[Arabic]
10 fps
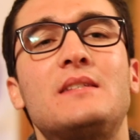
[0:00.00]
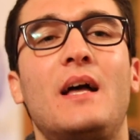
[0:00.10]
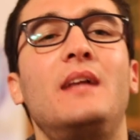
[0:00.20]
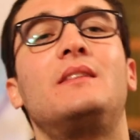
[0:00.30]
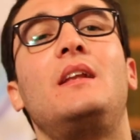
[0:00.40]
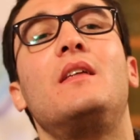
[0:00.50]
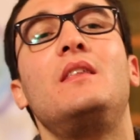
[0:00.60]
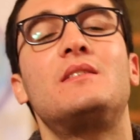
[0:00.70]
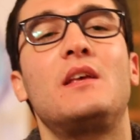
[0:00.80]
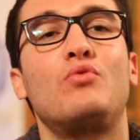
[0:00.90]
لست أنت
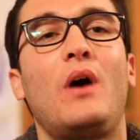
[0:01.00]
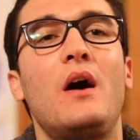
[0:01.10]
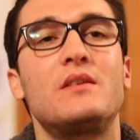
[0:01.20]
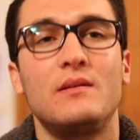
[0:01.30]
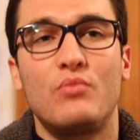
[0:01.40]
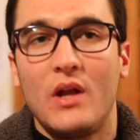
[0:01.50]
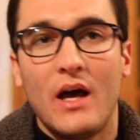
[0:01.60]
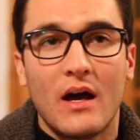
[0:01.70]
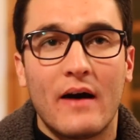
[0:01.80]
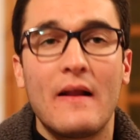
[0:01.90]
الذي ستحاسب
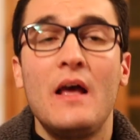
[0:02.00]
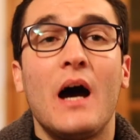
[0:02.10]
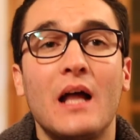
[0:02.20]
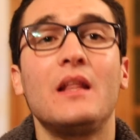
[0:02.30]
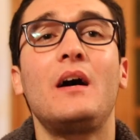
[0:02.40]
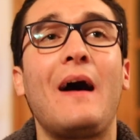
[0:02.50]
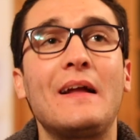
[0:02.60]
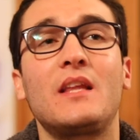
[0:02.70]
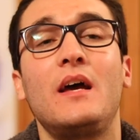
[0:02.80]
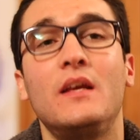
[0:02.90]
الآخر الله
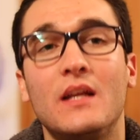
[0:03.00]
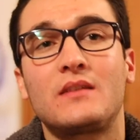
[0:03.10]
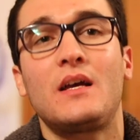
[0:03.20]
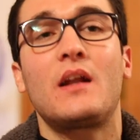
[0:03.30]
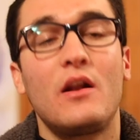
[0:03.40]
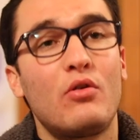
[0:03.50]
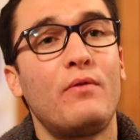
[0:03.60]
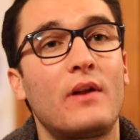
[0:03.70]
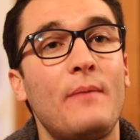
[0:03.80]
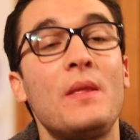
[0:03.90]
حتى إن اختار
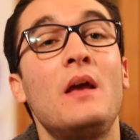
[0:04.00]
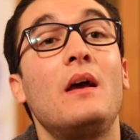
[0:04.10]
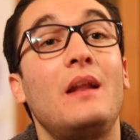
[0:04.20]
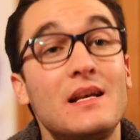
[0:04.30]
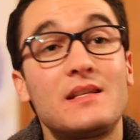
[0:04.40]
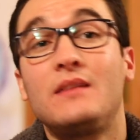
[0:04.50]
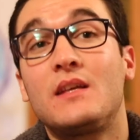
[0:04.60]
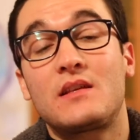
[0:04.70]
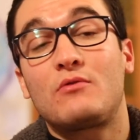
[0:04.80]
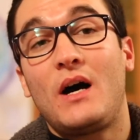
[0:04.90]
الكفر ليس
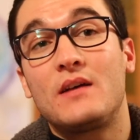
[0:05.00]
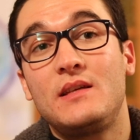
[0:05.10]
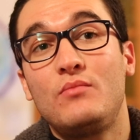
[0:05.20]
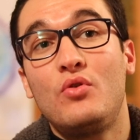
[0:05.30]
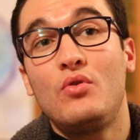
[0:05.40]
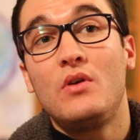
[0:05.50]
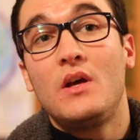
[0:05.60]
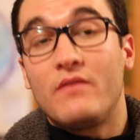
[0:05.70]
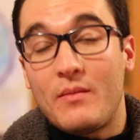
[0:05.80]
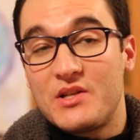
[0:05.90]
أنت ستحاسبه
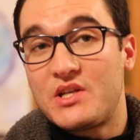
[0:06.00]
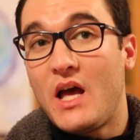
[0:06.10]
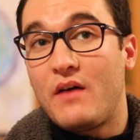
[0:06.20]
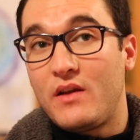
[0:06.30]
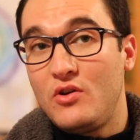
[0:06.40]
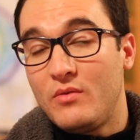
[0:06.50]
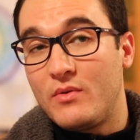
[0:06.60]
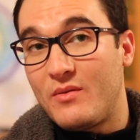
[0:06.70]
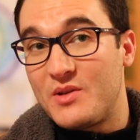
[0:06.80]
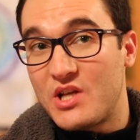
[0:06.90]
فمن شاء
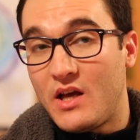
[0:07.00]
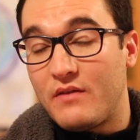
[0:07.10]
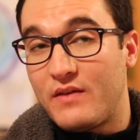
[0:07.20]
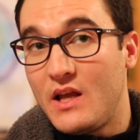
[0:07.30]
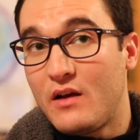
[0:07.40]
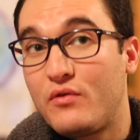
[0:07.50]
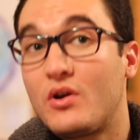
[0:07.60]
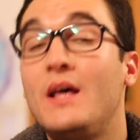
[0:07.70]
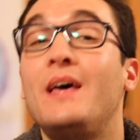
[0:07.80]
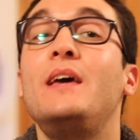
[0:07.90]
فليؤمن ومن شاء
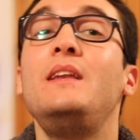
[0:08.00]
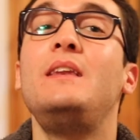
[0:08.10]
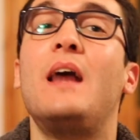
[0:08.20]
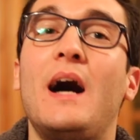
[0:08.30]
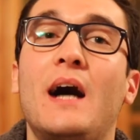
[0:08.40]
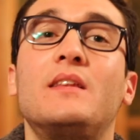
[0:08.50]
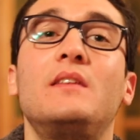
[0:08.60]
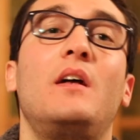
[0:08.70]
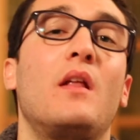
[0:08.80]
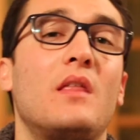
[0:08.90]
فليكفر إنا
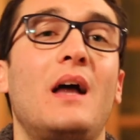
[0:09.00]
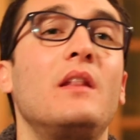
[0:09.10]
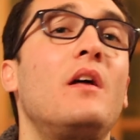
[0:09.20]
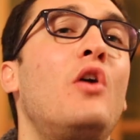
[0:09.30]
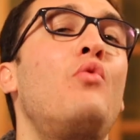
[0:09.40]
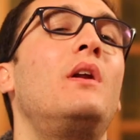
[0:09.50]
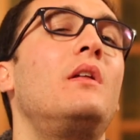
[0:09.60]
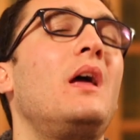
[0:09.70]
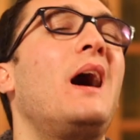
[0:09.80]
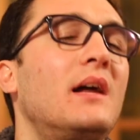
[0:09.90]
أعتدنا للظ... الله هو
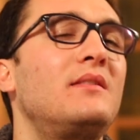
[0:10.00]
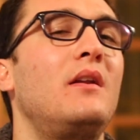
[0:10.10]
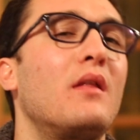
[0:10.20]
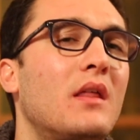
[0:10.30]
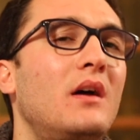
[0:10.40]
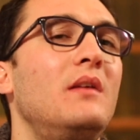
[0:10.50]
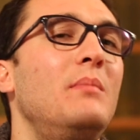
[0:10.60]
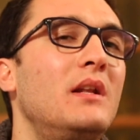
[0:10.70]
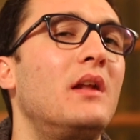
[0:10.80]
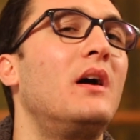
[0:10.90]
الذي أعد
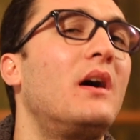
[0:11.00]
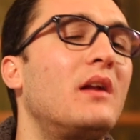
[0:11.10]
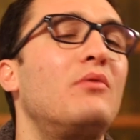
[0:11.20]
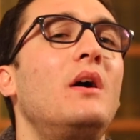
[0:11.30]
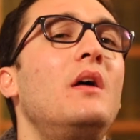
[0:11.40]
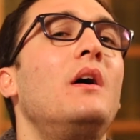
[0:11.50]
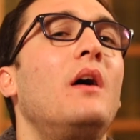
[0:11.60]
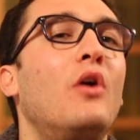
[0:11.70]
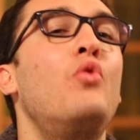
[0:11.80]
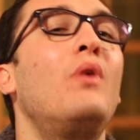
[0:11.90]
للظالمين نارا
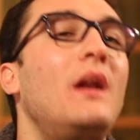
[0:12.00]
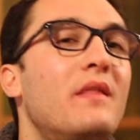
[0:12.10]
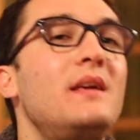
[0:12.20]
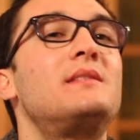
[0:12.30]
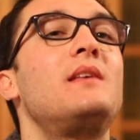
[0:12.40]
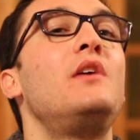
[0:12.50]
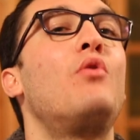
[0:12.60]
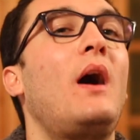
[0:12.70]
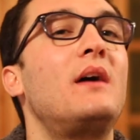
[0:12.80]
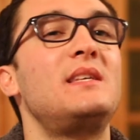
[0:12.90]
وهو الذي
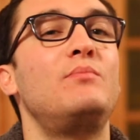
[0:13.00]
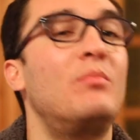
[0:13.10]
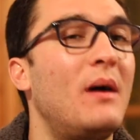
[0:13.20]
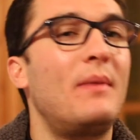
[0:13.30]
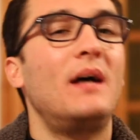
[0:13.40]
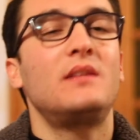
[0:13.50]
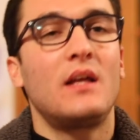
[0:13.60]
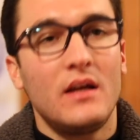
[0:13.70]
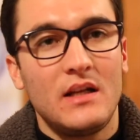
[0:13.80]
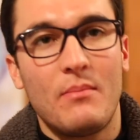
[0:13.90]
سيحاسبهم أما أنت
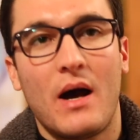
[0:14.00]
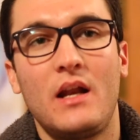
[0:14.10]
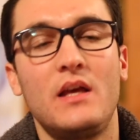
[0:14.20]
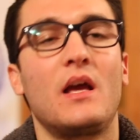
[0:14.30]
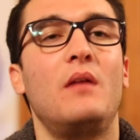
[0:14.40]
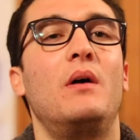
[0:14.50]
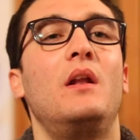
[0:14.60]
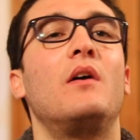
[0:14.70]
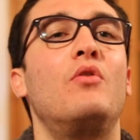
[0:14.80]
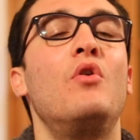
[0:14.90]
إنما عليك
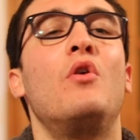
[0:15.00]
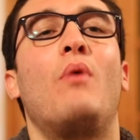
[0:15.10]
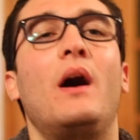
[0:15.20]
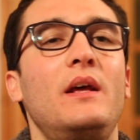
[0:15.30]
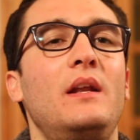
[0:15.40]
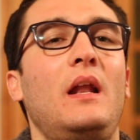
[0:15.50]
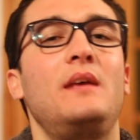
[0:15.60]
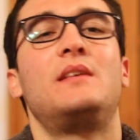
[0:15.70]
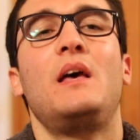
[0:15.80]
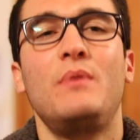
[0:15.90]
البلاغ وعلينا
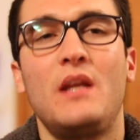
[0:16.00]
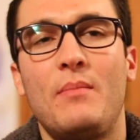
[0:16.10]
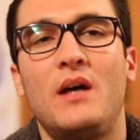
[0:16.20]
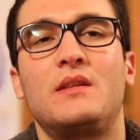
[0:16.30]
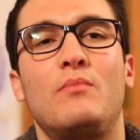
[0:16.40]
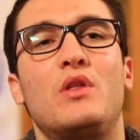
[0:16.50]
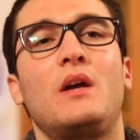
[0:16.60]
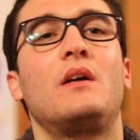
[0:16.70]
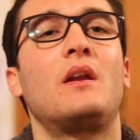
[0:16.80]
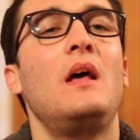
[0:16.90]
الحساب إنما أنت
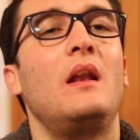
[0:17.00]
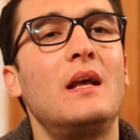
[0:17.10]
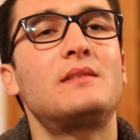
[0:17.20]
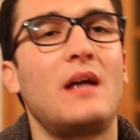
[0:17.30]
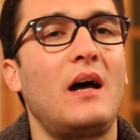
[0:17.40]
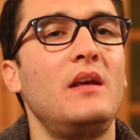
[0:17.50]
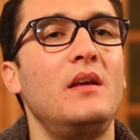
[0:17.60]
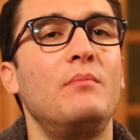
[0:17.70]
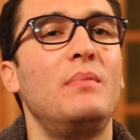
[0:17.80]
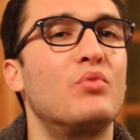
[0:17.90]
مذكر لست
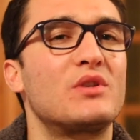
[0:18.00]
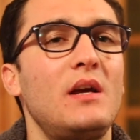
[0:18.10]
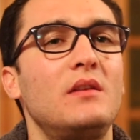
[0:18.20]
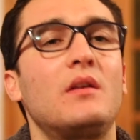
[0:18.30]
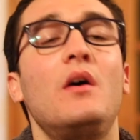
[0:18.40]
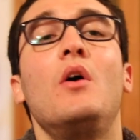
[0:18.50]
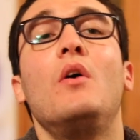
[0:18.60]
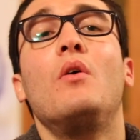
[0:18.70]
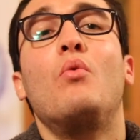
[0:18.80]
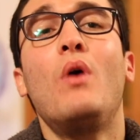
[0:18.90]
عليهم بمسيطر
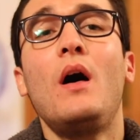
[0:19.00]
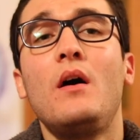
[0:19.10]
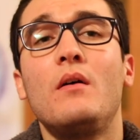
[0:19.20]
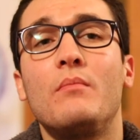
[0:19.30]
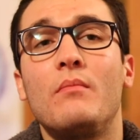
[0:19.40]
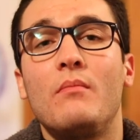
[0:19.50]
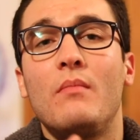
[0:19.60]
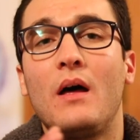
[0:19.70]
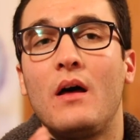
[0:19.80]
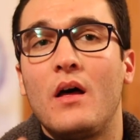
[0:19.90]
و
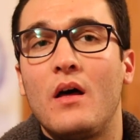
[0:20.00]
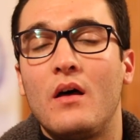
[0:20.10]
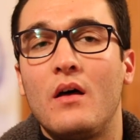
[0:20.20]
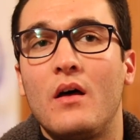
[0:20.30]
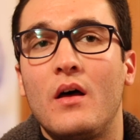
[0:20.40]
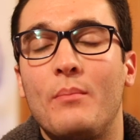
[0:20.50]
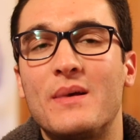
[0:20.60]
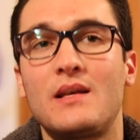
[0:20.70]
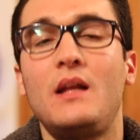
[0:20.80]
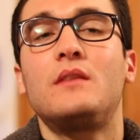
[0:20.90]
آه،
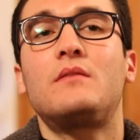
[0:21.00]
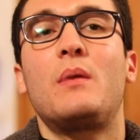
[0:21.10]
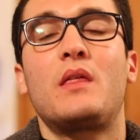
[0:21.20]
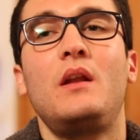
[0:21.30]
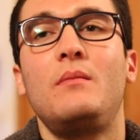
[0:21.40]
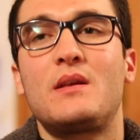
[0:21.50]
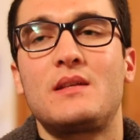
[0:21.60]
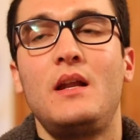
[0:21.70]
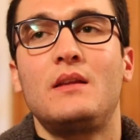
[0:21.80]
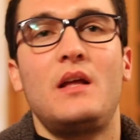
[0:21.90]
مسألة مثلا
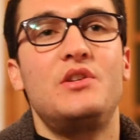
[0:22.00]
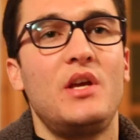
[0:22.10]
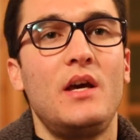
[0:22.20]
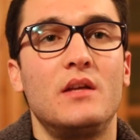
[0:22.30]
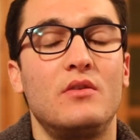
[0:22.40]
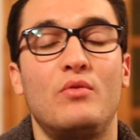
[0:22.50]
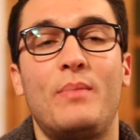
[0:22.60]
مسألة الجهاد إنه